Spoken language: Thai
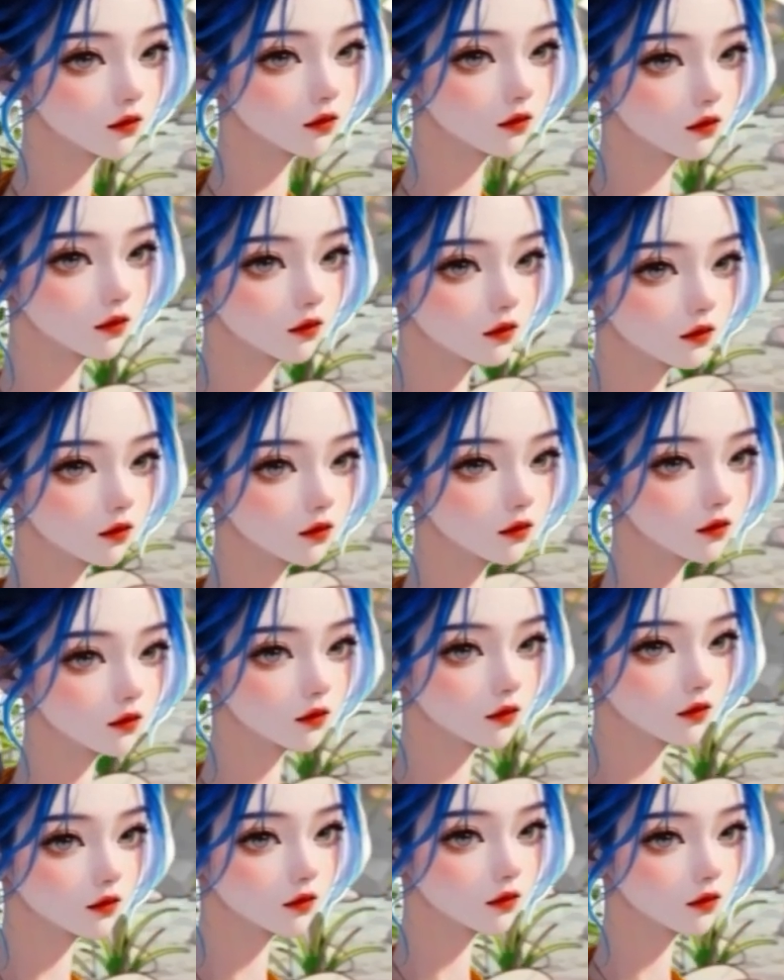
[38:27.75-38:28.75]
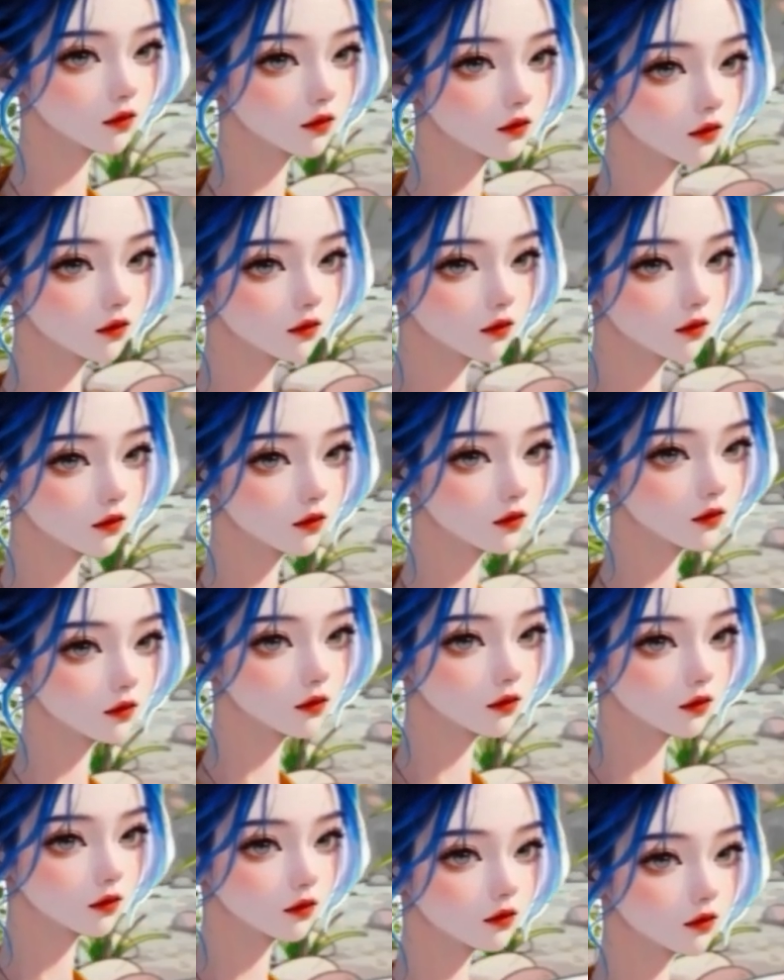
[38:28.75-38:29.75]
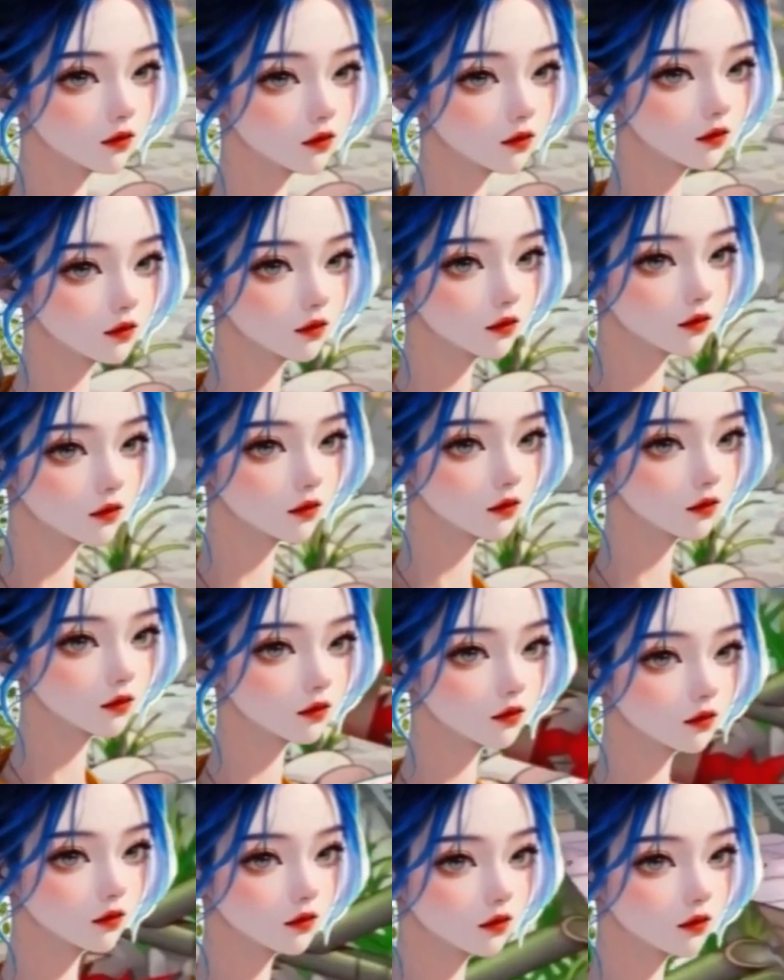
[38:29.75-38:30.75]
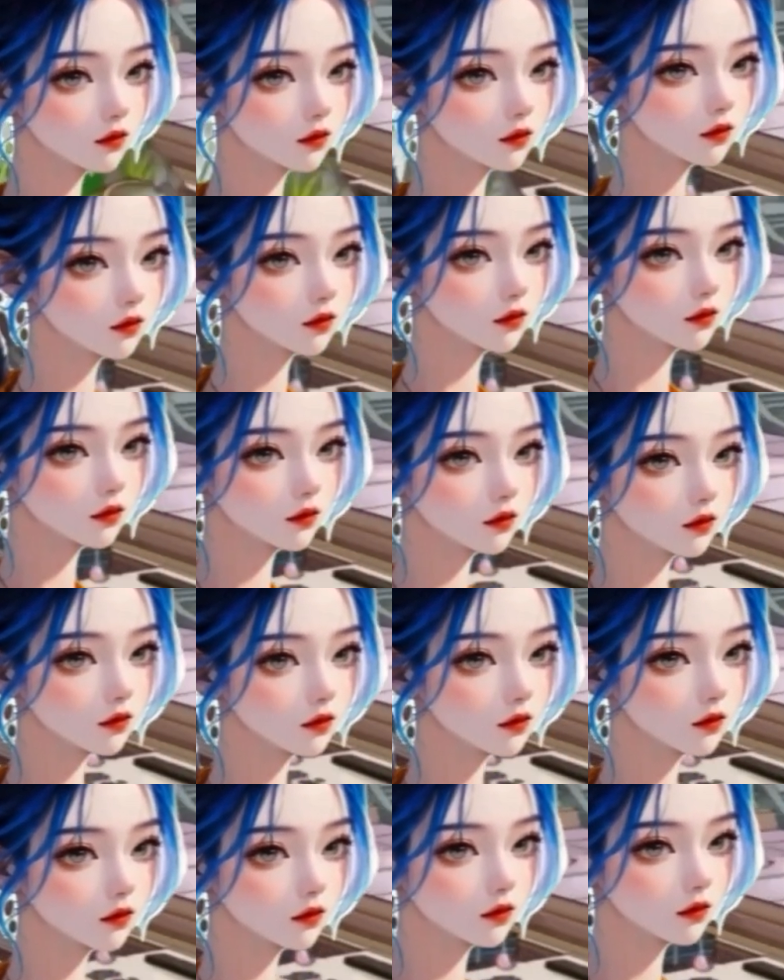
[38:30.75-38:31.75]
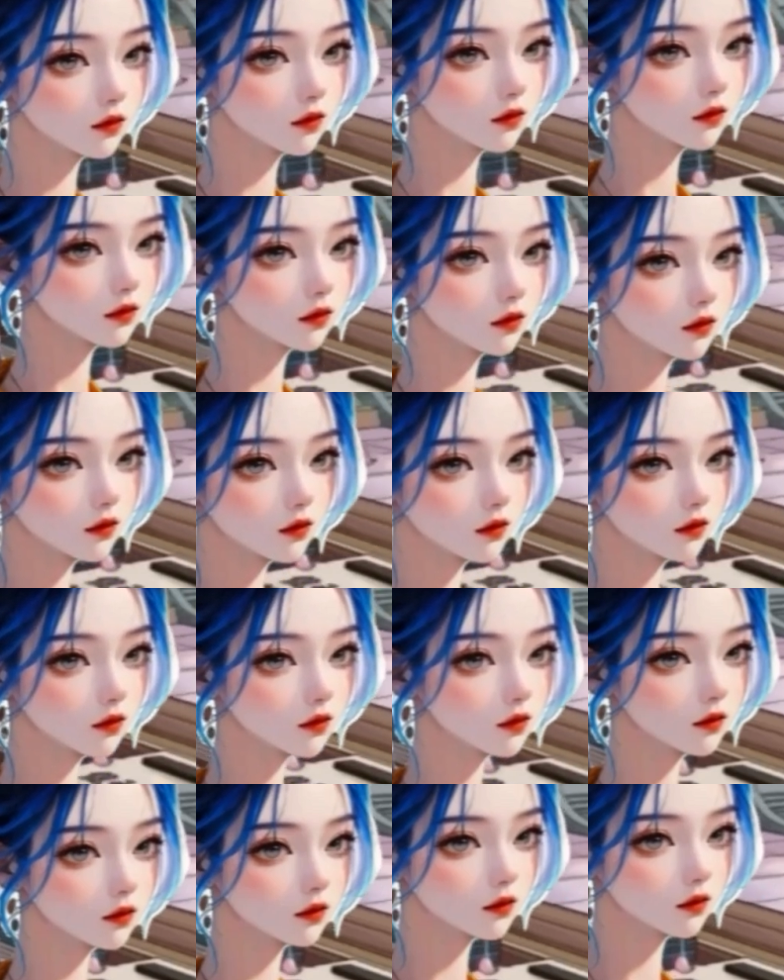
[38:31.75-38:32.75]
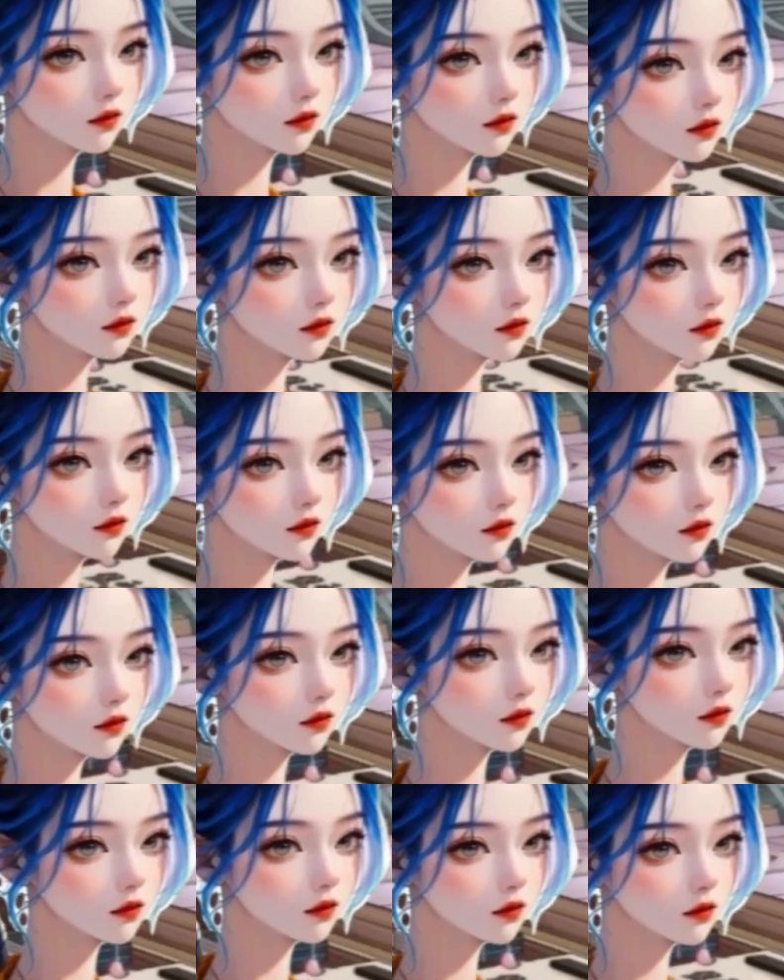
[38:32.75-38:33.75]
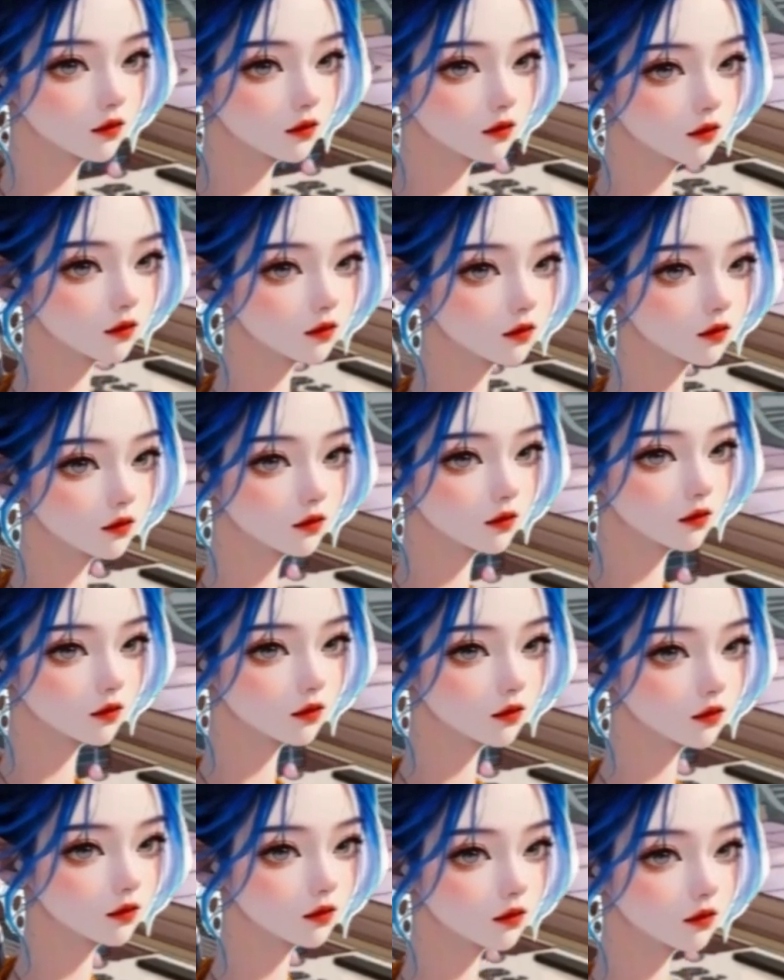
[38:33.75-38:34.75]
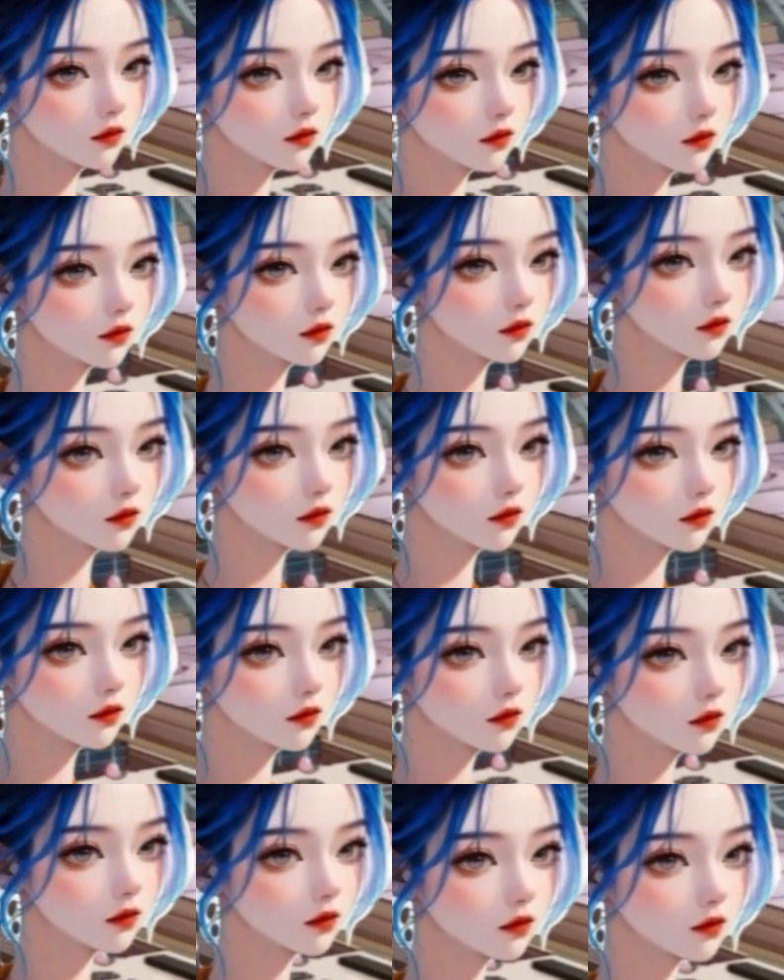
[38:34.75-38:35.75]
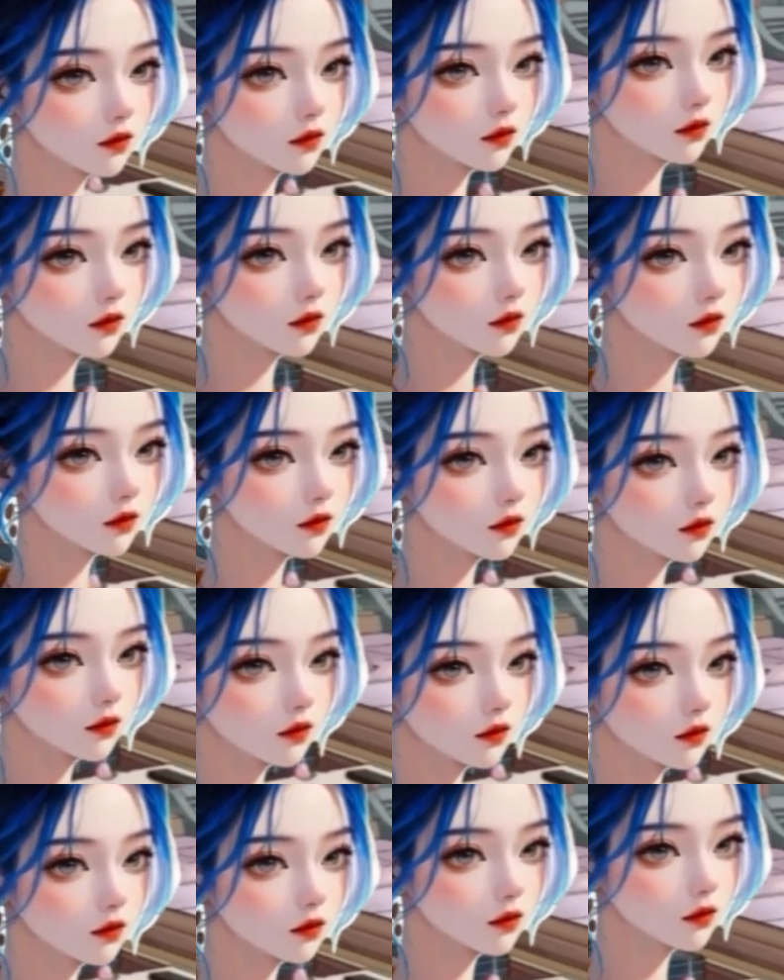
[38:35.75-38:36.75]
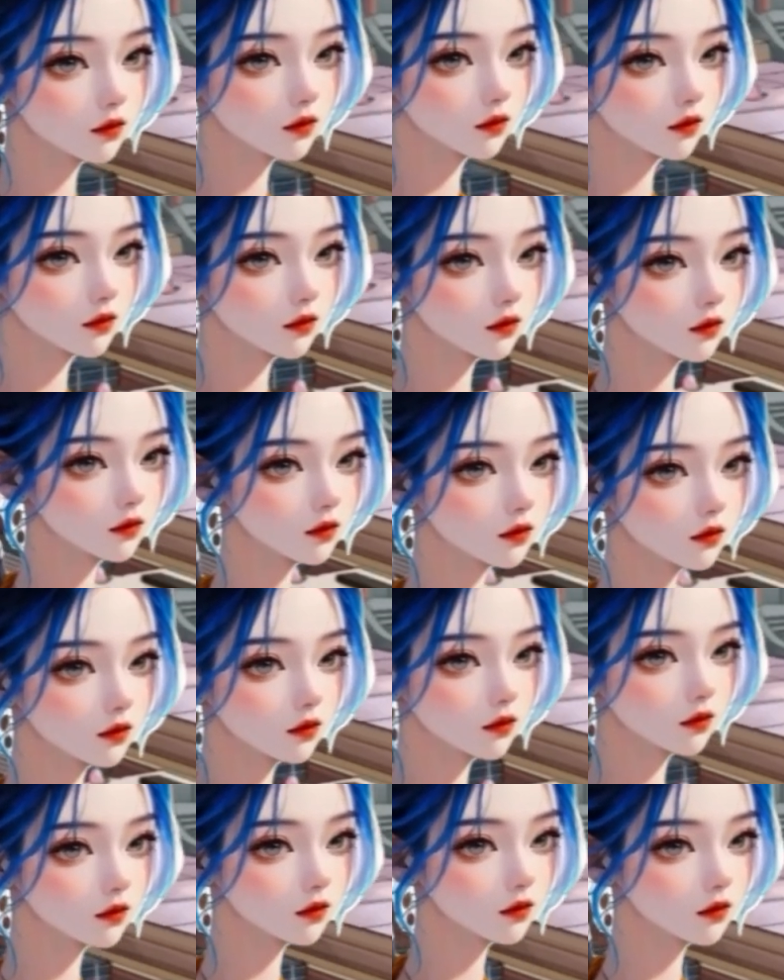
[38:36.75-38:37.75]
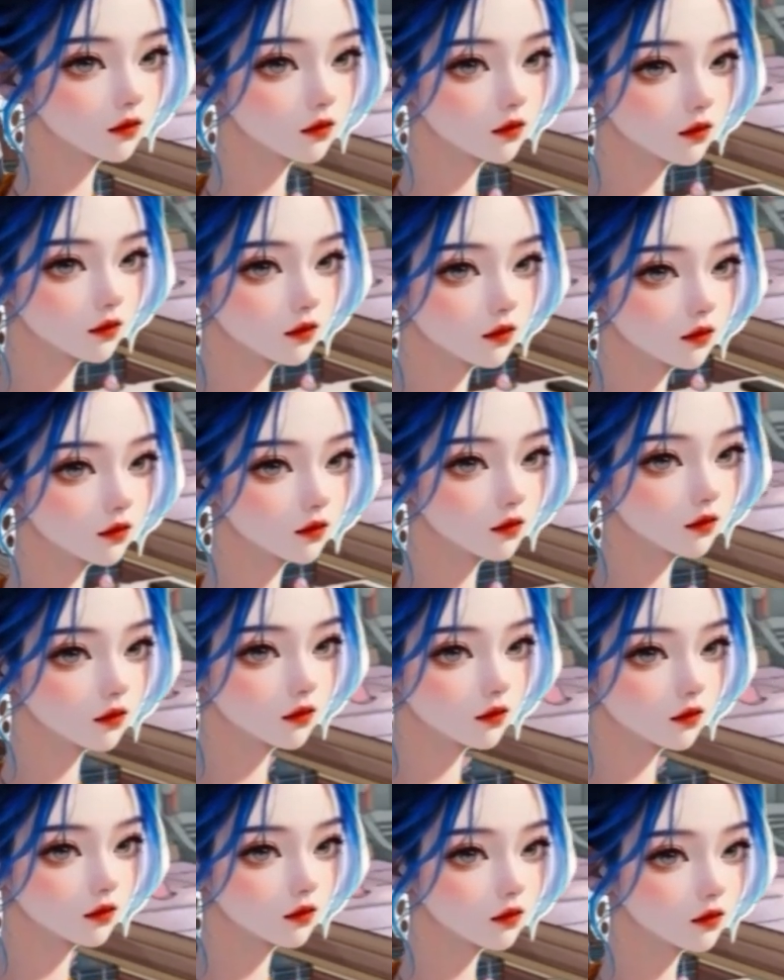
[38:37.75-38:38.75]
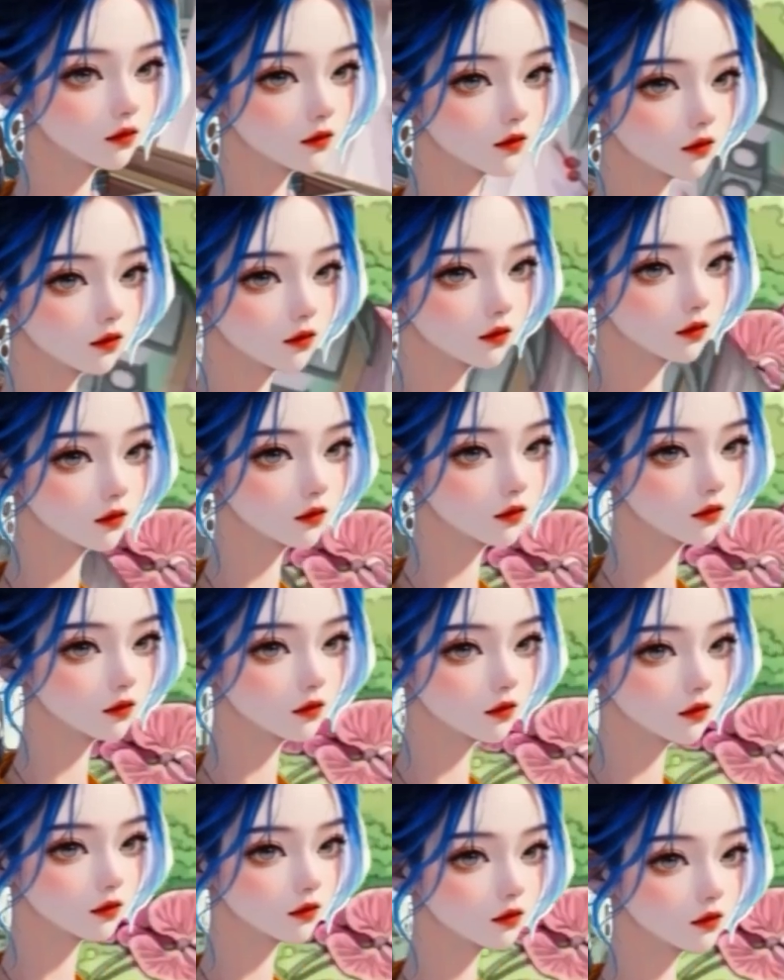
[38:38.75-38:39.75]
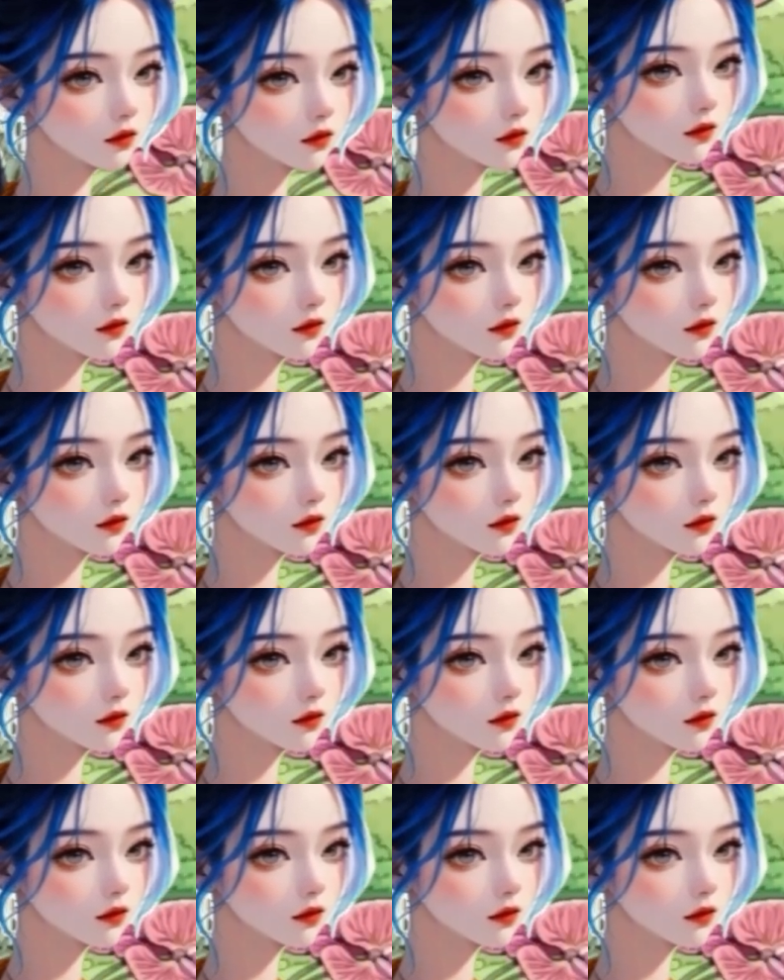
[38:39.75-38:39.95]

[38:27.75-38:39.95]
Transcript: เด็กน้อย จะอย่าได้โทษเขาเลย หาไม่ใช่เพราะเห็นแก่เจ้า เกรงว่าพวกเขาทั้งสามคงถูกฆ่ากลืนกินไปนานแล้ว ชีสิงหยางอธิบายอย่างคังคังคูคูชีหวนเซีย